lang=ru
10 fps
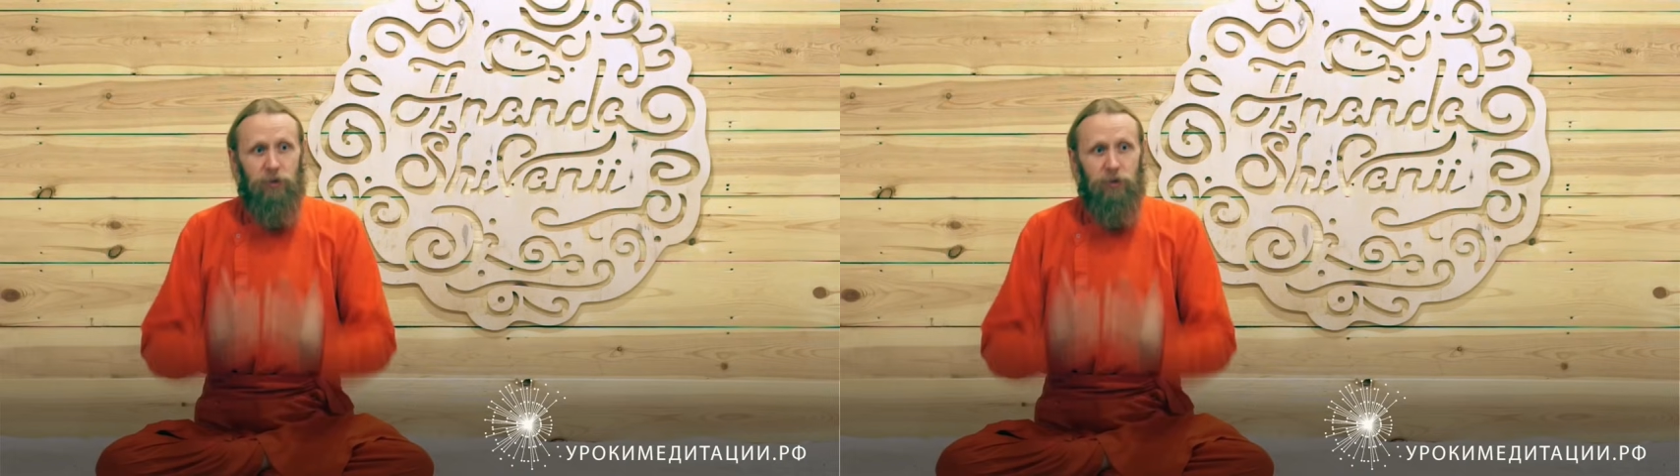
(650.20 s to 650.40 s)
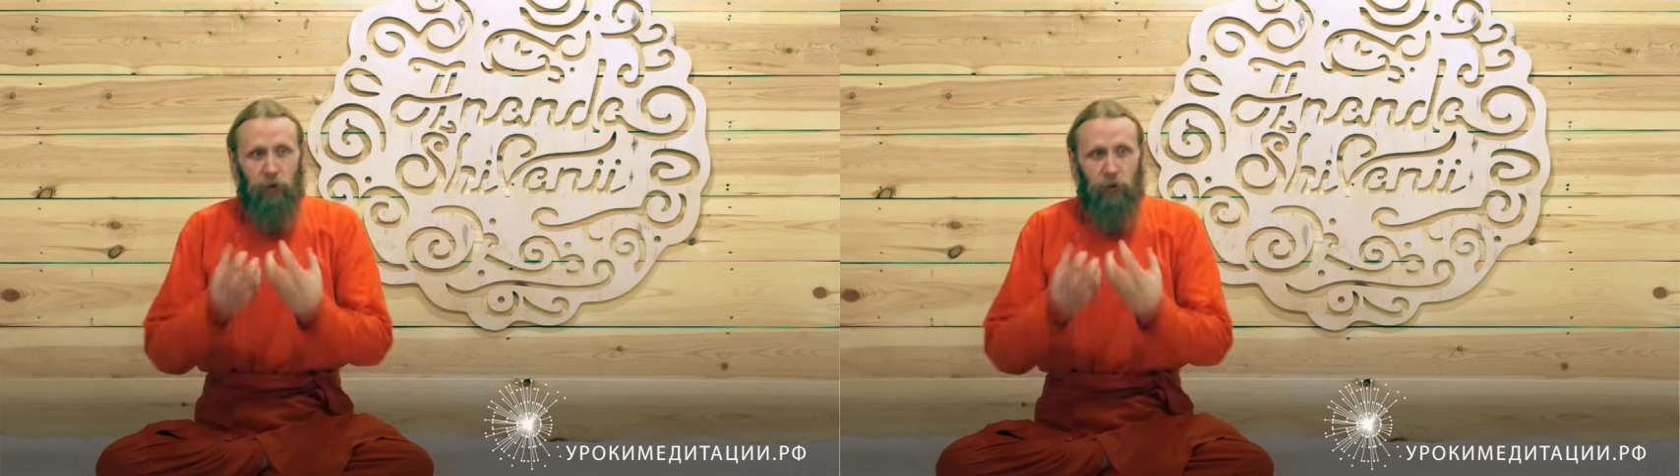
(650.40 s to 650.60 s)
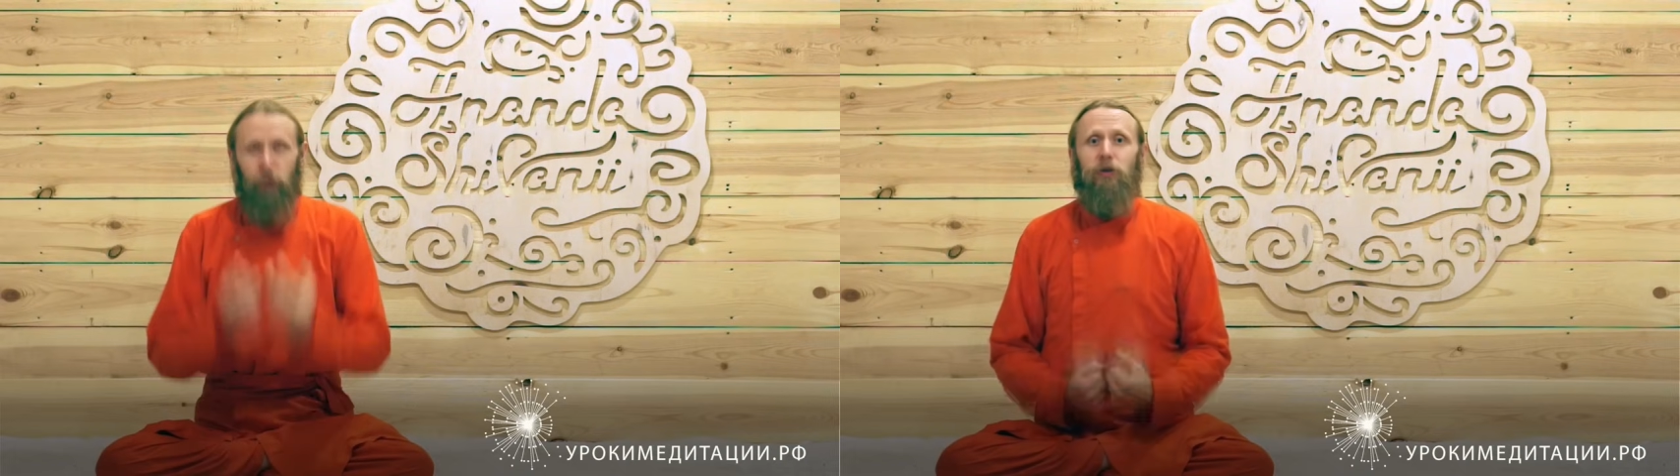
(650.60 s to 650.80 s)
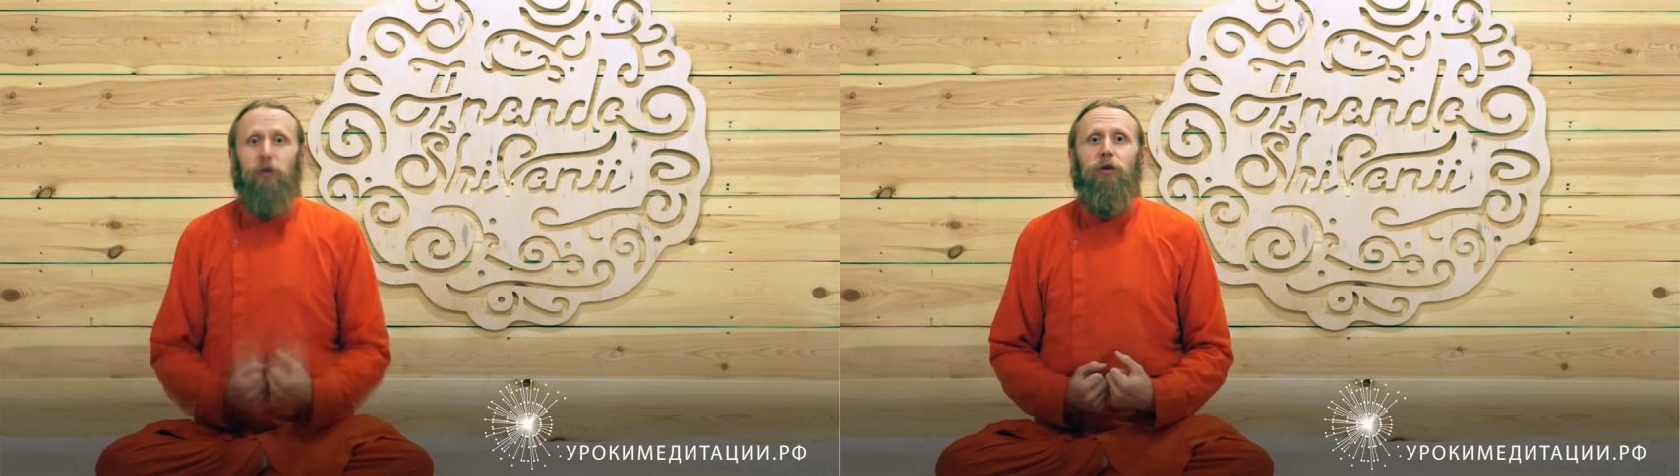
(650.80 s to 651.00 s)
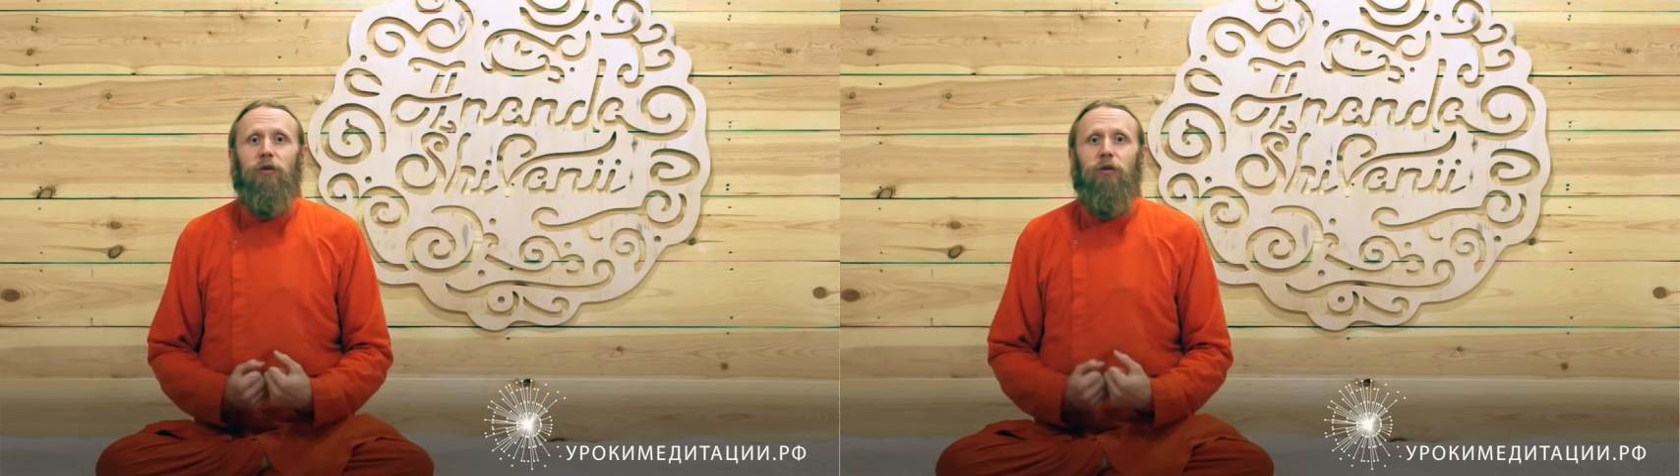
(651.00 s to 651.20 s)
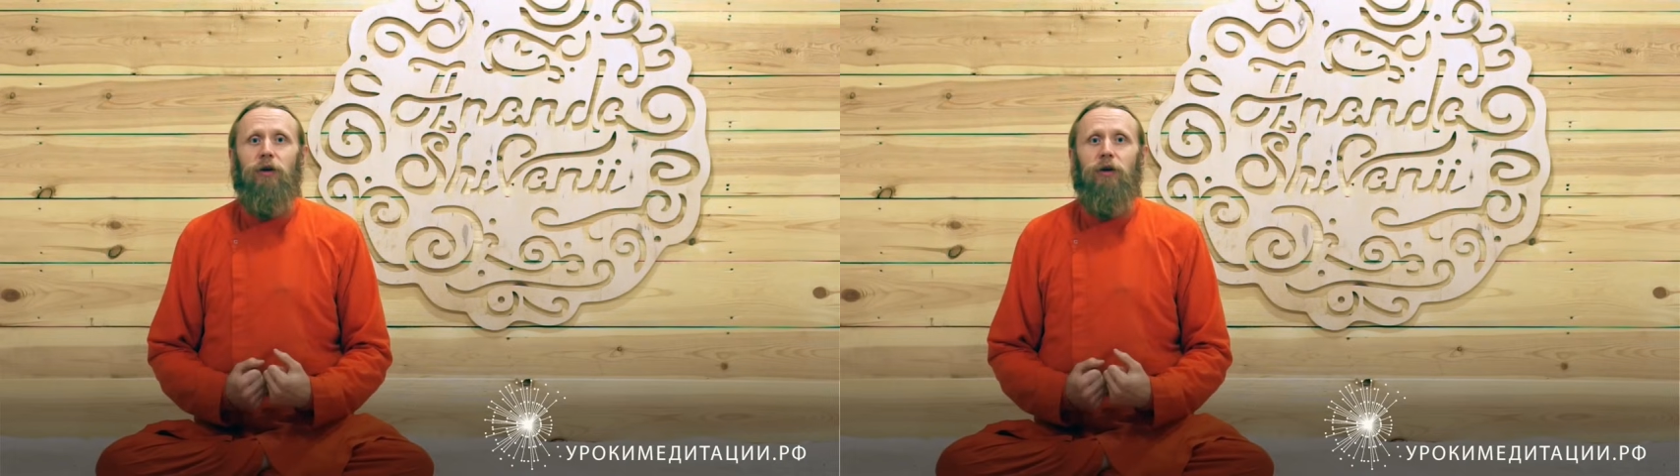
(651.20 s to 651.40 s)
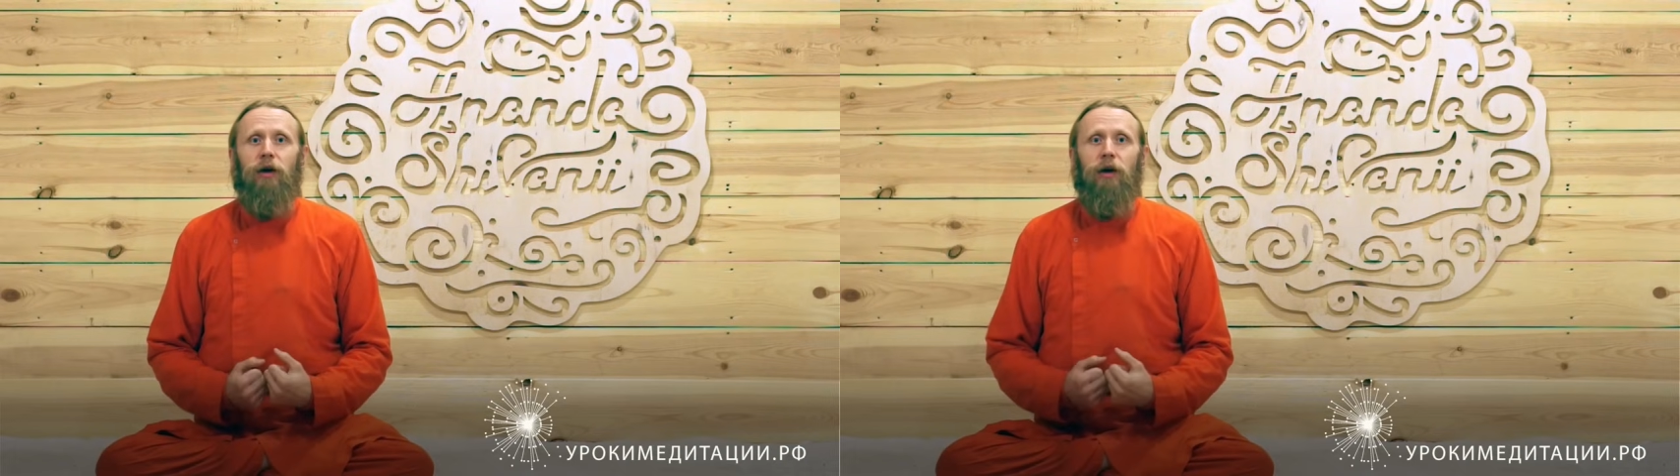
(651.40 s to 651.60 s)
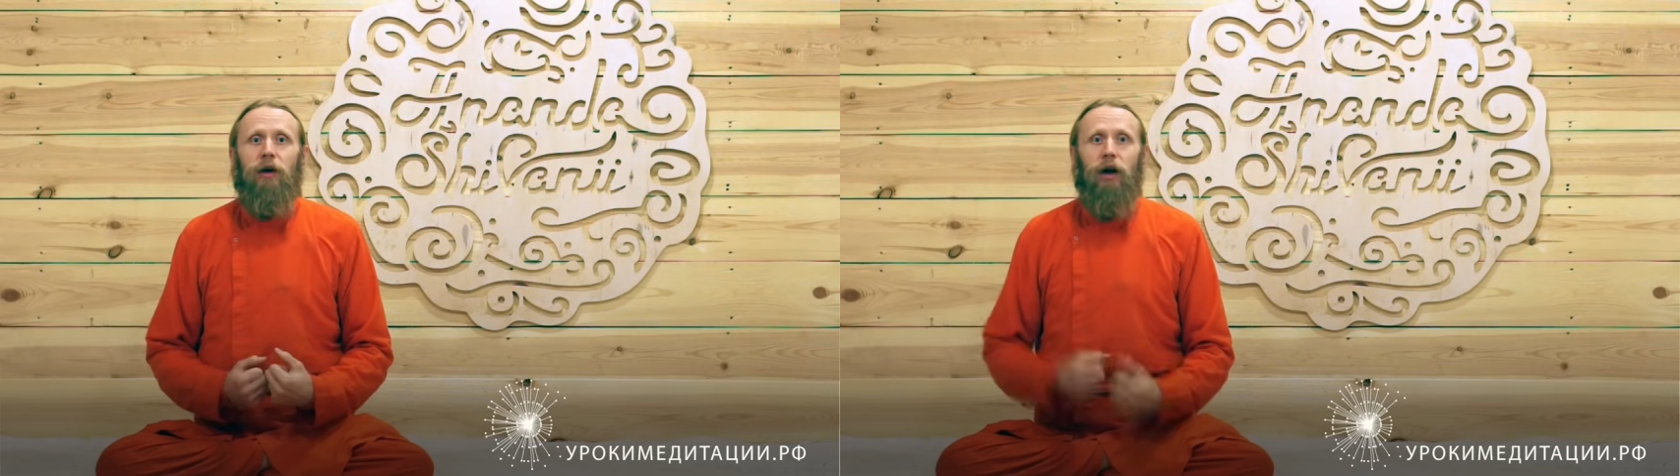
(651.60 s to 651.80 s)
забирают энергию,
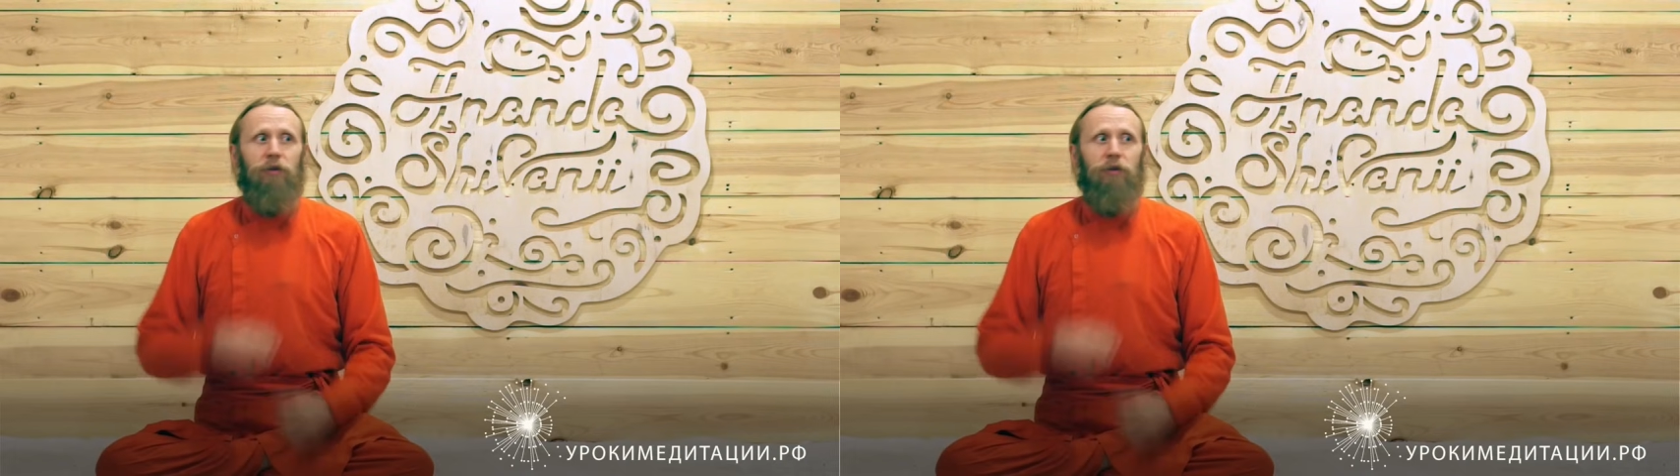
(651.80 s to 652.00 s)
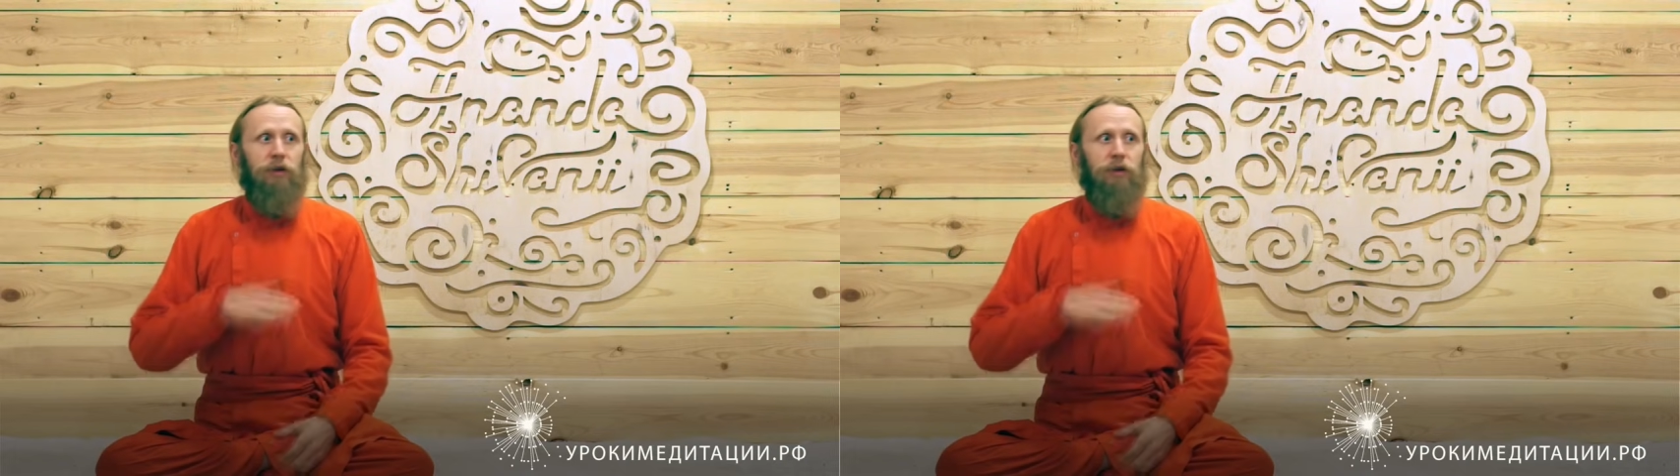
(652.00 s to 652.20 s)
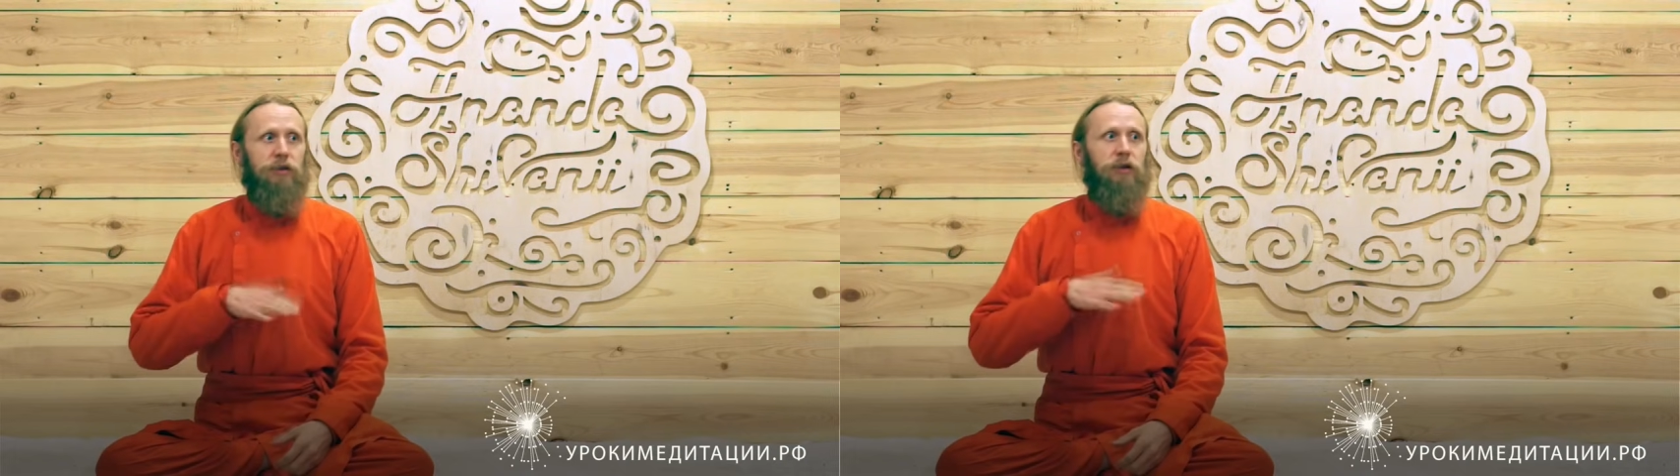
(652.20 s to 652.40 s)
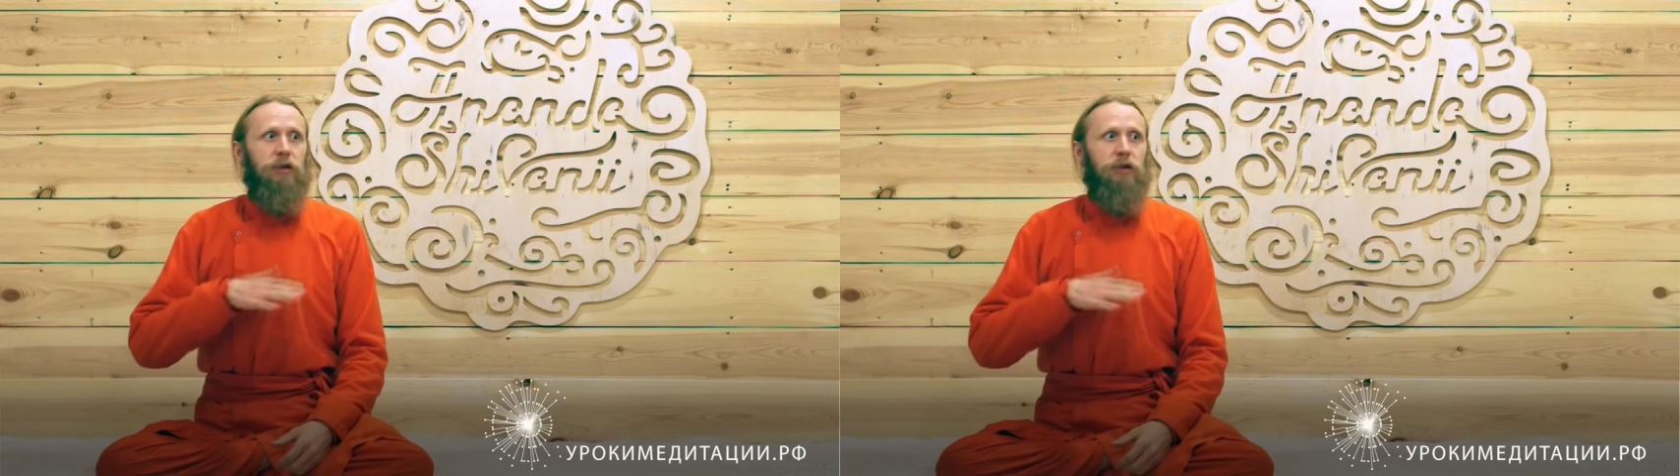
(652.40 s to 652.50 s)
а верхний центр